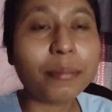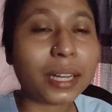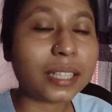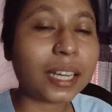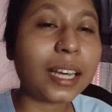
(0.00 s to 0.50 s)

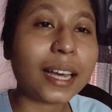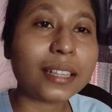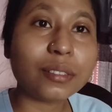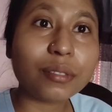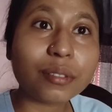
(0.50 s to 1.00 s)
মাথায়
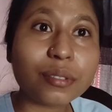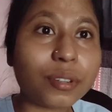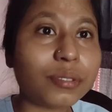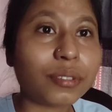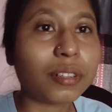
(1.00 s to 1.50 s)
এত
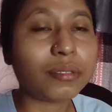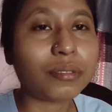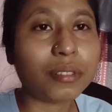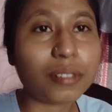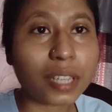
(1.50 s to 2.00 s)
যন্ত্রণা
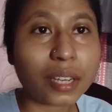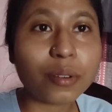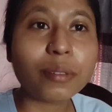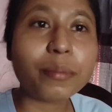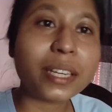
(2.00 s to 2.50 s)
হচ্ছিল যাই
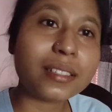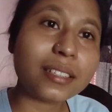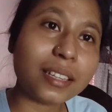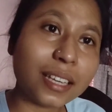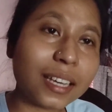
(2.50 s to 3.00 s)
হোক
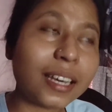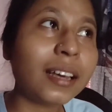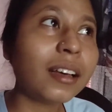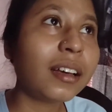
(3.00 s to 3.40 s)
মেডিসিন খেয়ে